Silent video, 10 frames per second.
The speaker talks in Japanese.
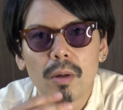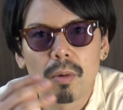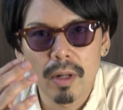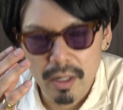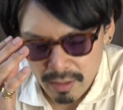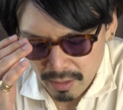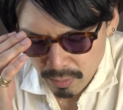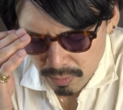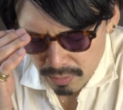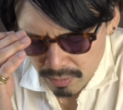これ結
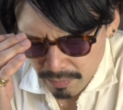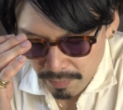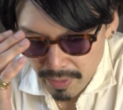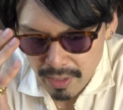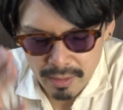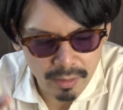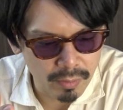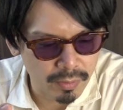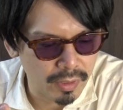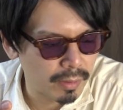局メガネ
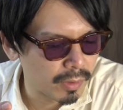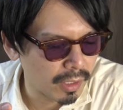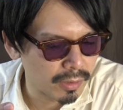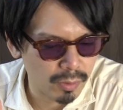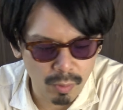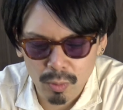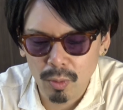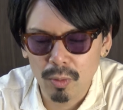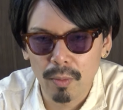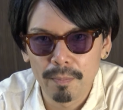のフレームなんですよほと
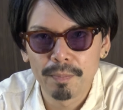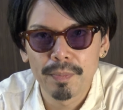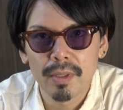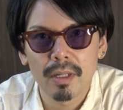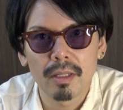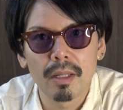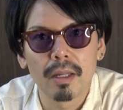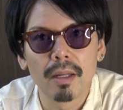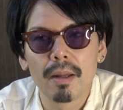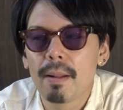んどなんで